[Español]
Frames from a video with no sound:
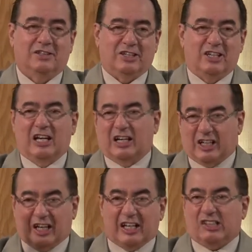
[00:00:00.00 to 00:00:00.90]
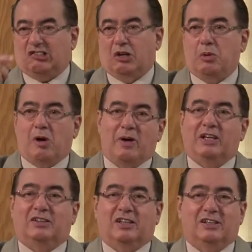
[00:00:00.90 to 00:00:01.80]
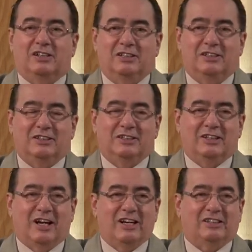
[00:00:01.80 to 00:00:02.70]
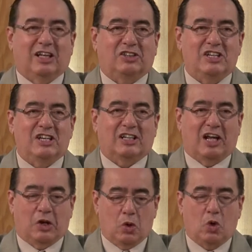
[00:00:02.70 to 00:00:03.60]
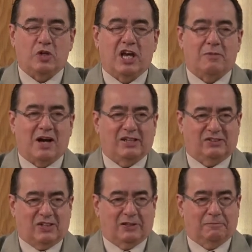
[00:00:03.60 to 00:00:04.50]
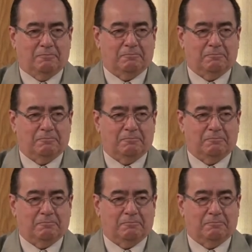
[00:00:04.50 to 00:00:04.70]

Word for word: y Él regrese nuevamente a esta tierra en gloria y majestad.